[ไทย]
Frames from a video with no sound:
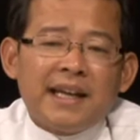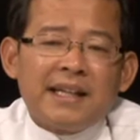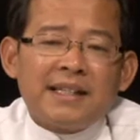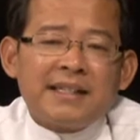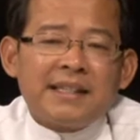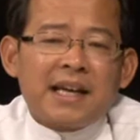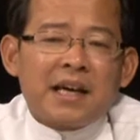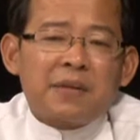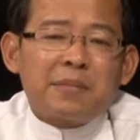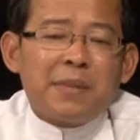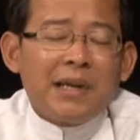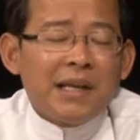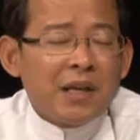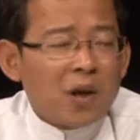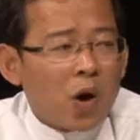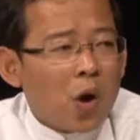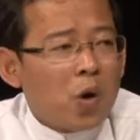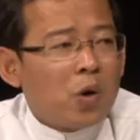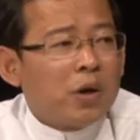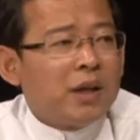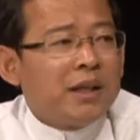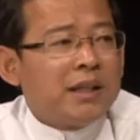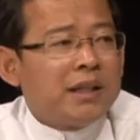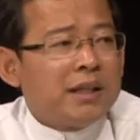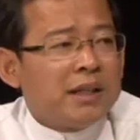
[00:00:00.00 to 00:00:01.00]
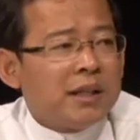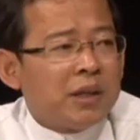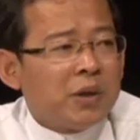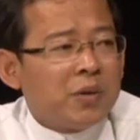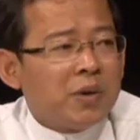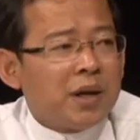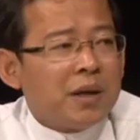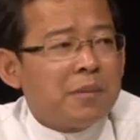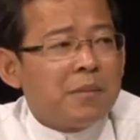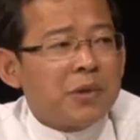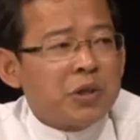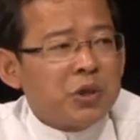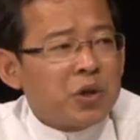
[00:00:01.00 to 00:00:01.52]
ยนจากพี่น้องคนอื่นๆด้ว
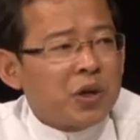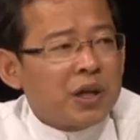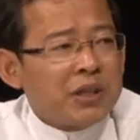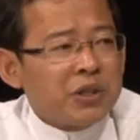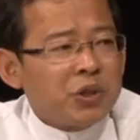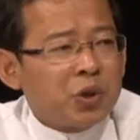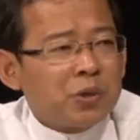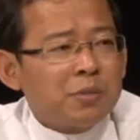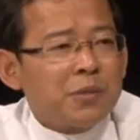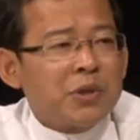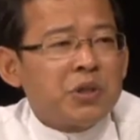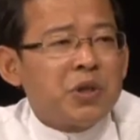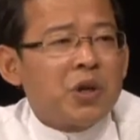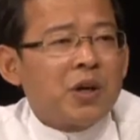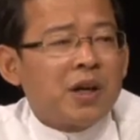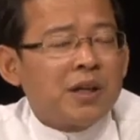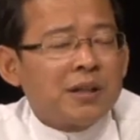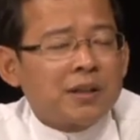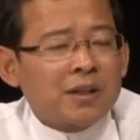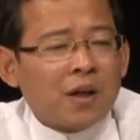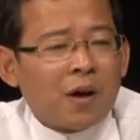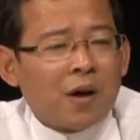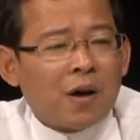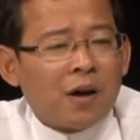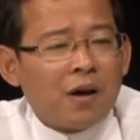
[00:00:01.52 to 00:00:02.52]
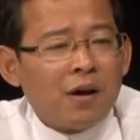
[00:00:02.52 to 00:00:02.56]
ย มาช่วยกันฉุดมาช่วยกันต่อ